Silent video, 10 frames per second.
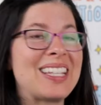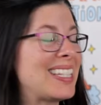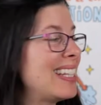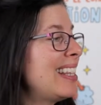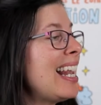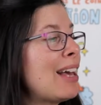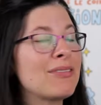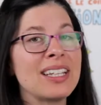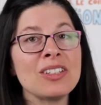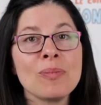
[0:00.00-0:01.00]
C'était la
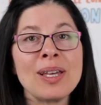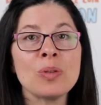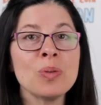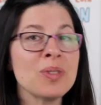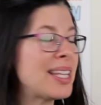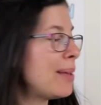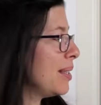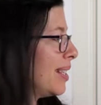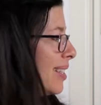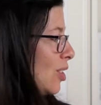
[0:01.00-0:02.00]
fin de ma deuxième
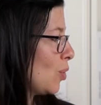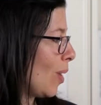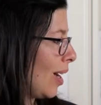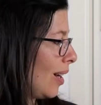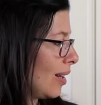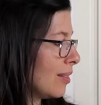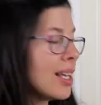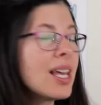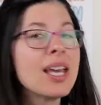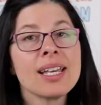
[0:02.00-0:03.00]
histoire.
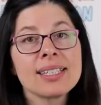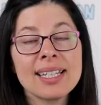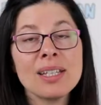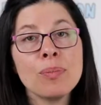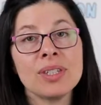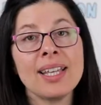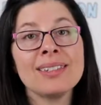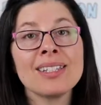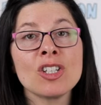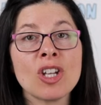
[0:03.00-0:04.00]
Ça t'est
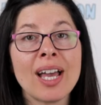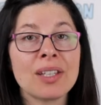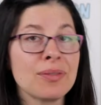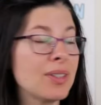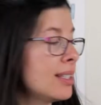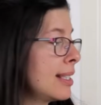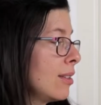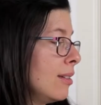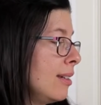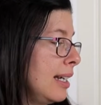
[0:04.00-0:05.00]
peut-être déjà arrivé,
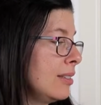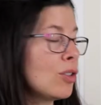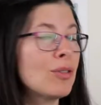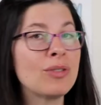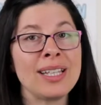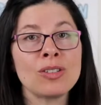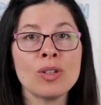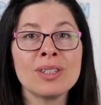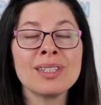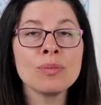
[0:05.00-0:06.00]
ça, hein,
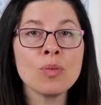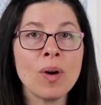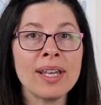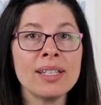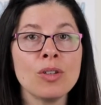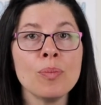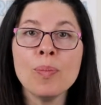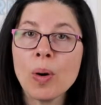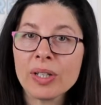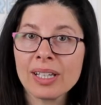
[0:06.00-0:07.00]
être témoin de
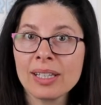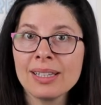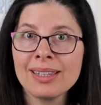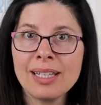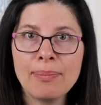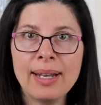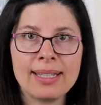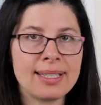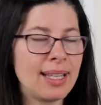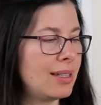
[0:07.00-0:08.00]
moqueries
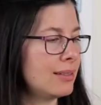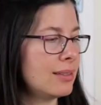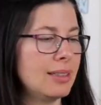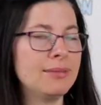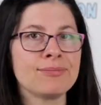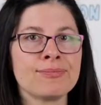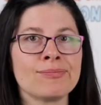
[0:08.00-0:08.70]
déplaisantes. Hein.